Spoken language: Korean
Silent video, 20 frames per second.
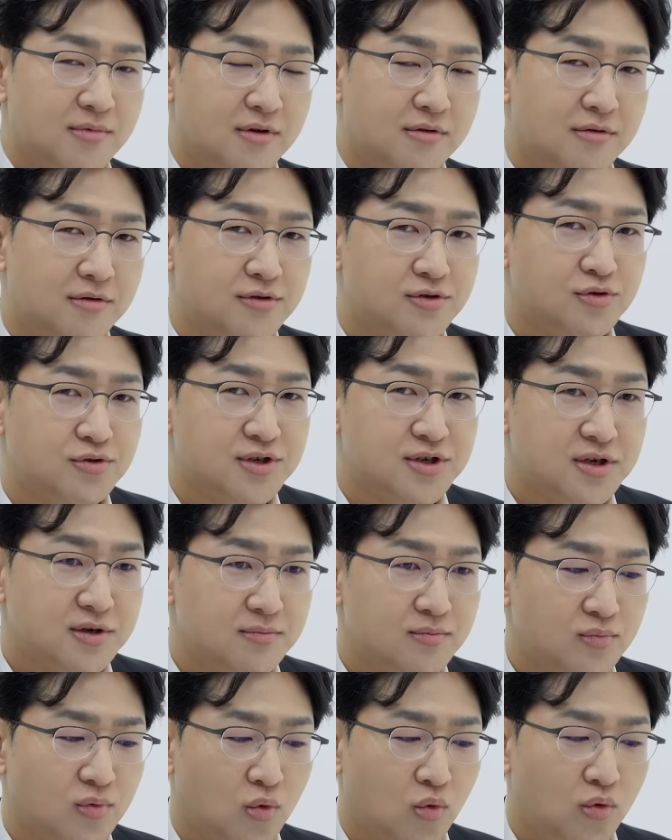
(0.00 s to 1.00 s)
그렇죠. 네.
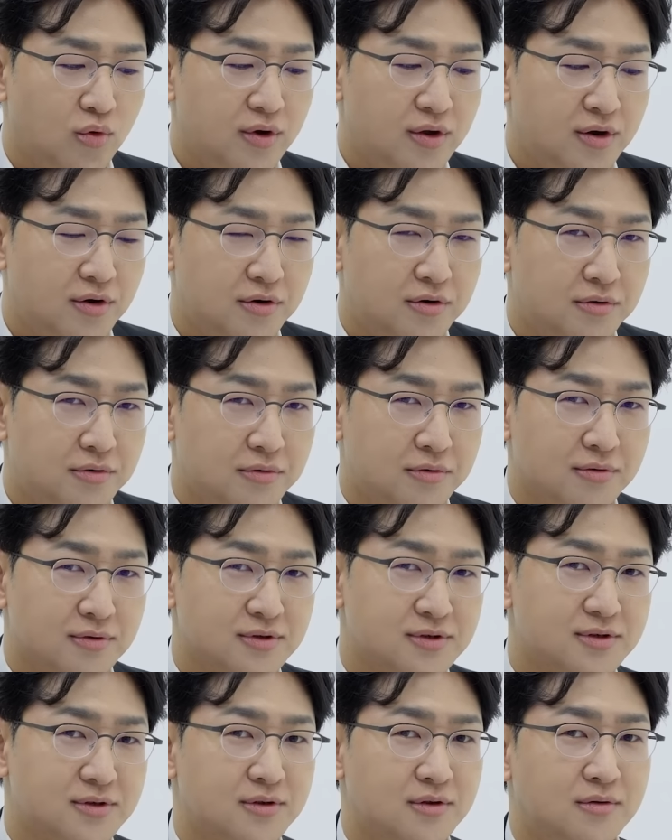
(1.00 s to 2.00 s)
지금 오히려
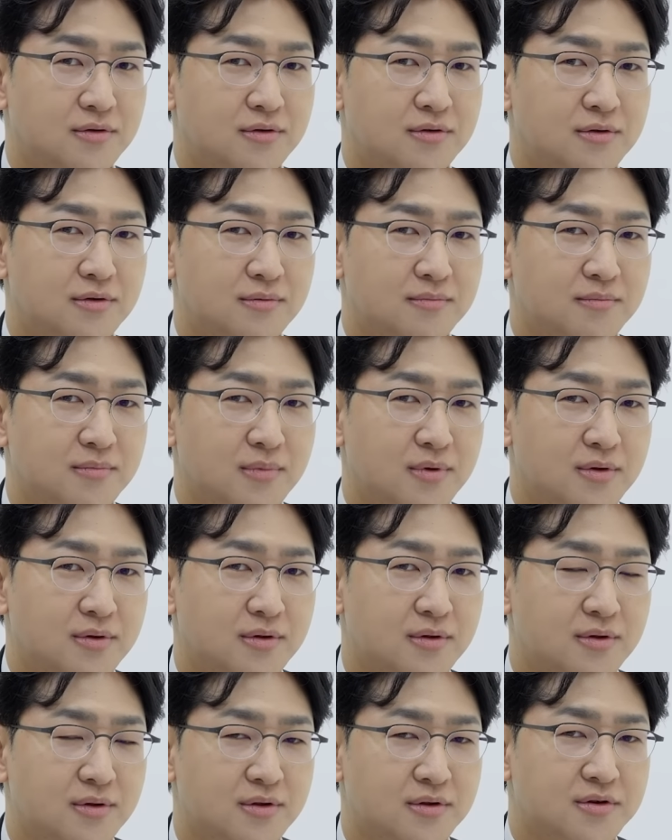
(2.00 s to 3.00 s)
음. 어,
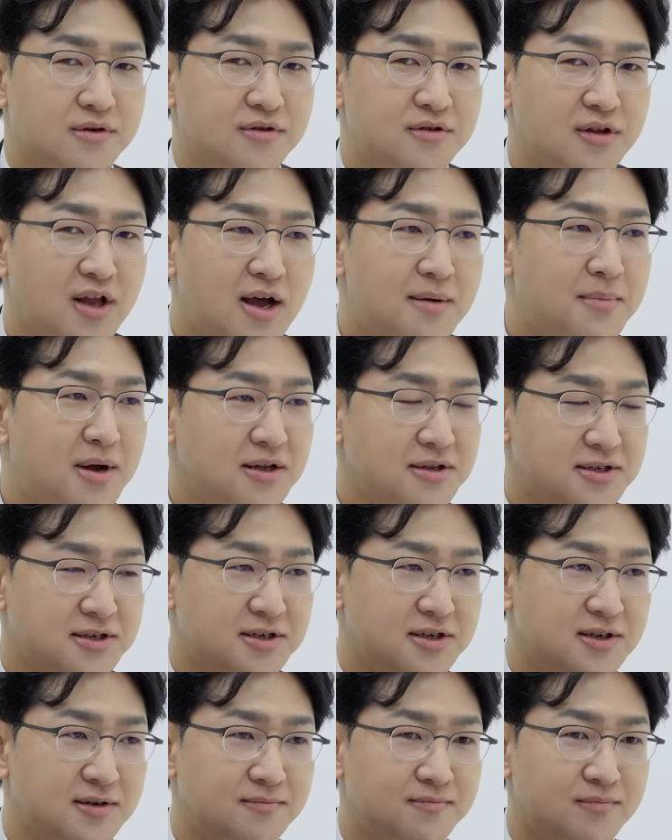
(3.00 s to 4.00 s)
그나마
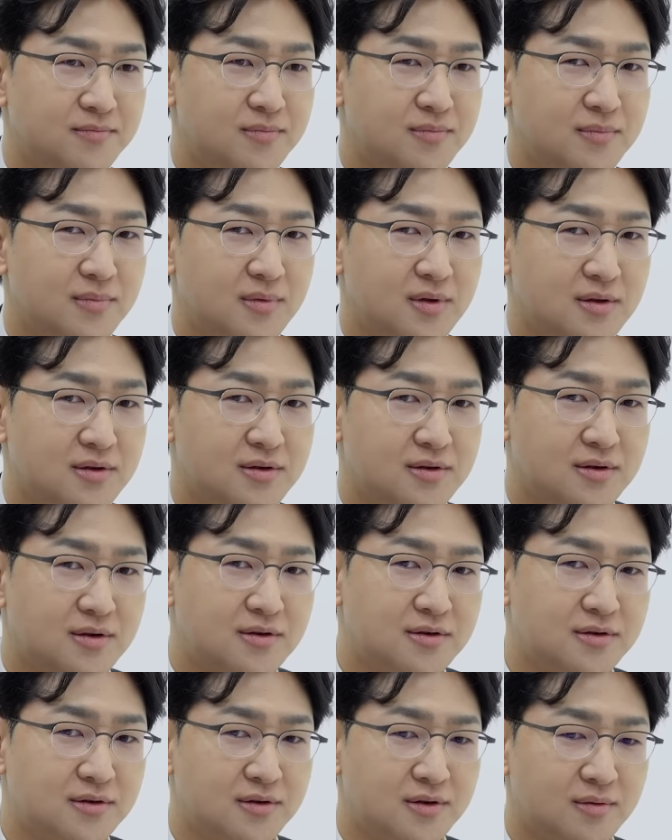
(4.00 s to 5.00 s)
지금
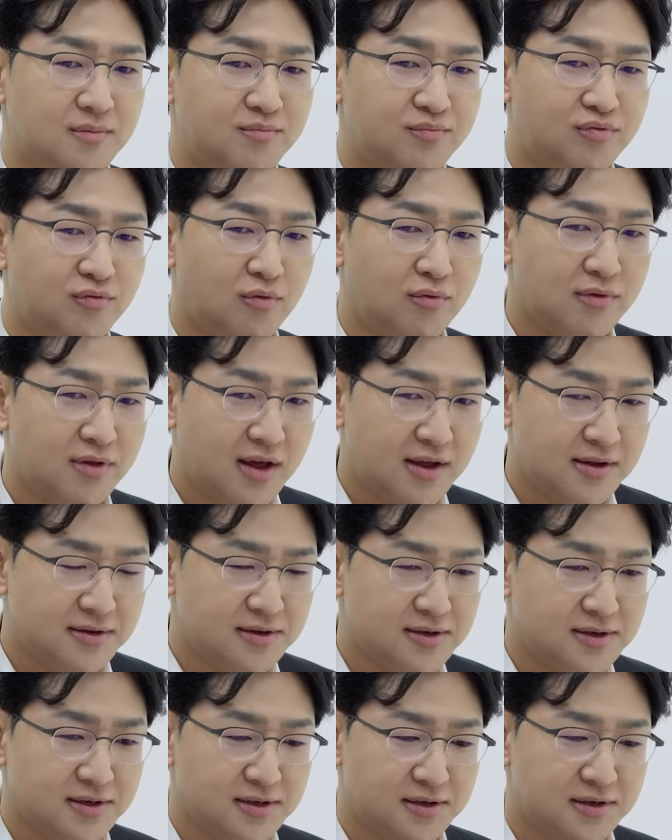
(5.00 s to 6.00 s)
그
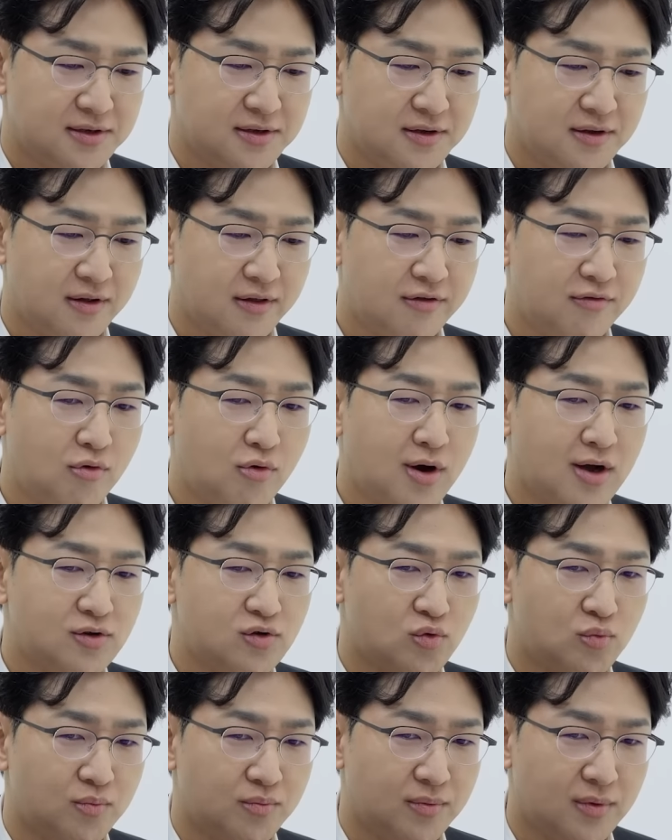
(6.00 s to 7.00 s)
부동산 어, 수요가
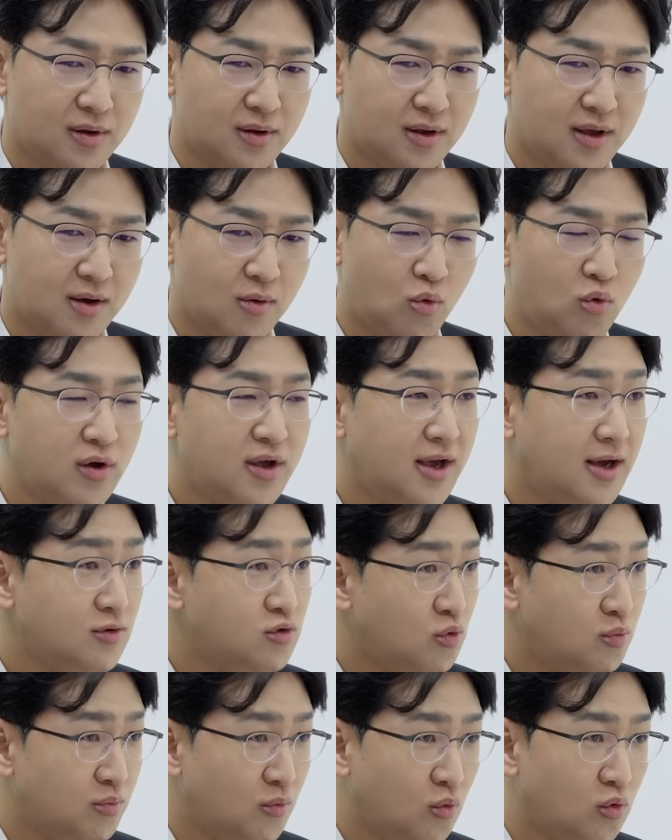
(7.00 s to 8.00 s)
좀 이렇게 온기가
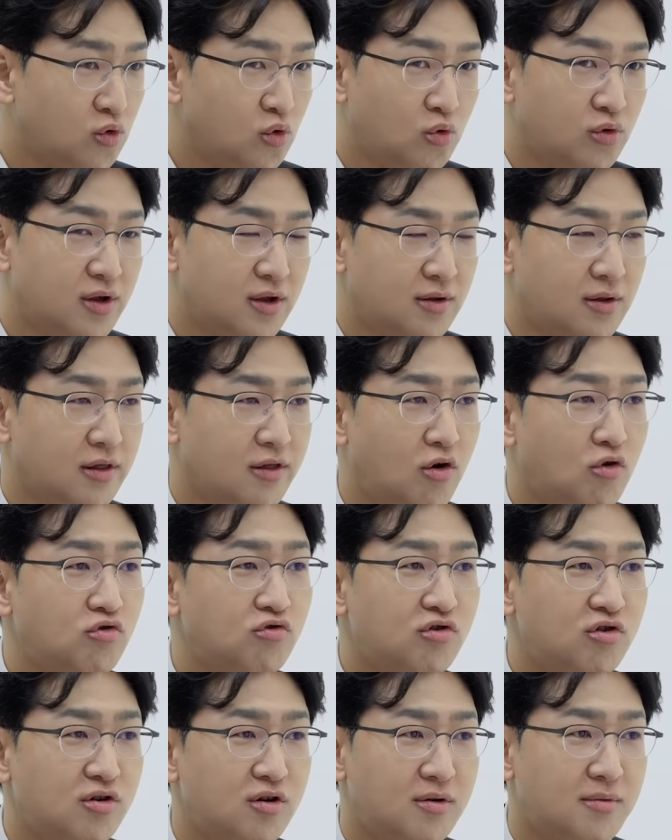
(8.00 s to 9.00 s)
좀 도는
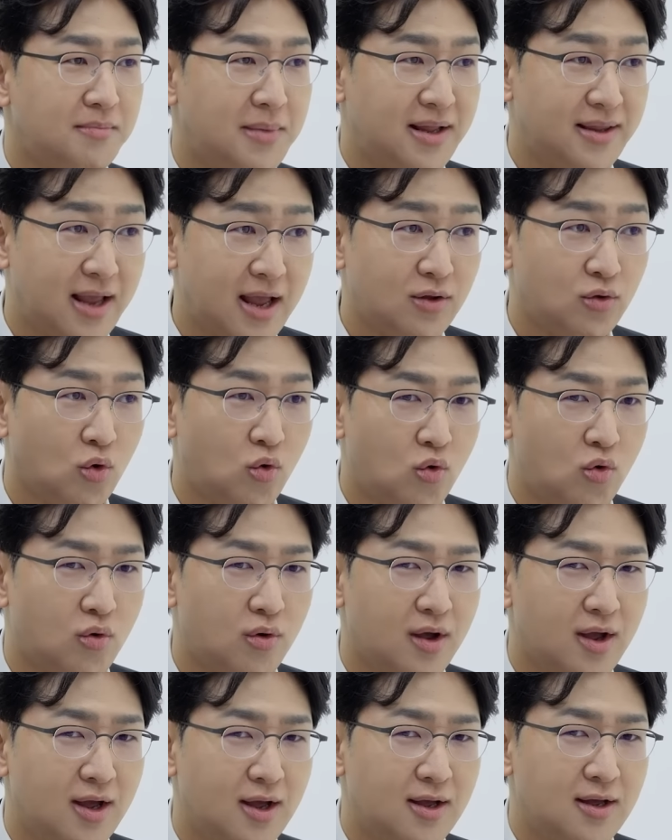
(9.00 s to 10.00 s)
서울만 해도
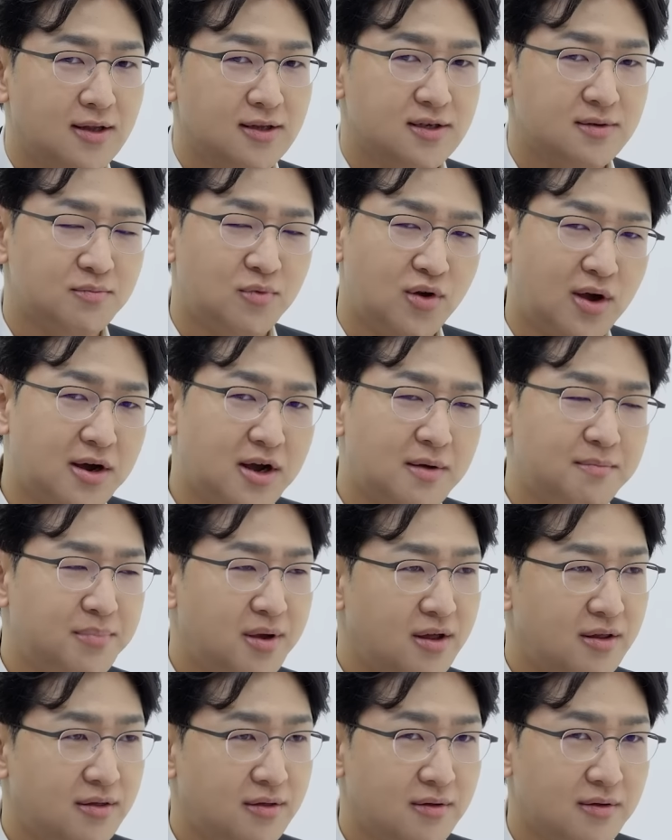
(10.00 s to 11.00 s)
네. 지금 뭐 약간
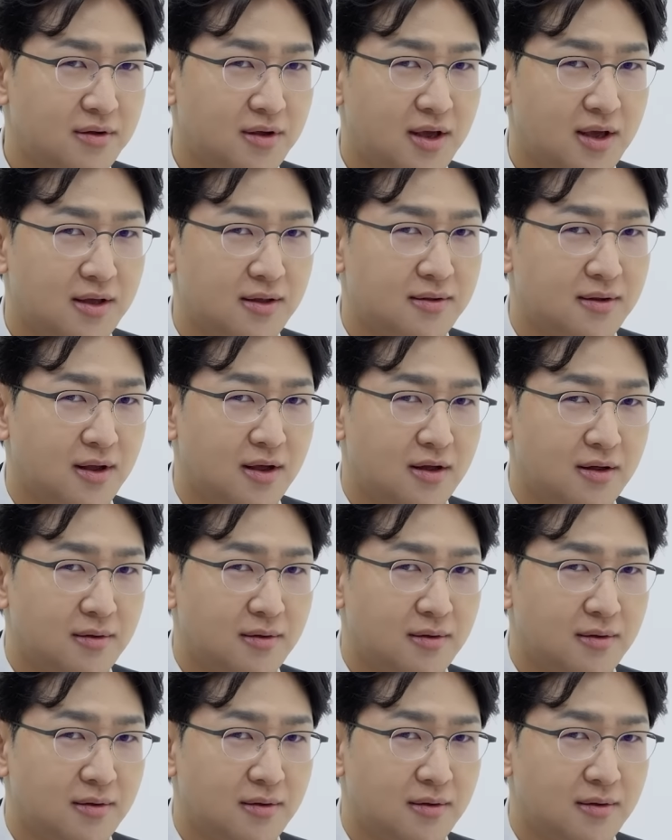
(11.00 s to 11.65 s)
비 이게 음.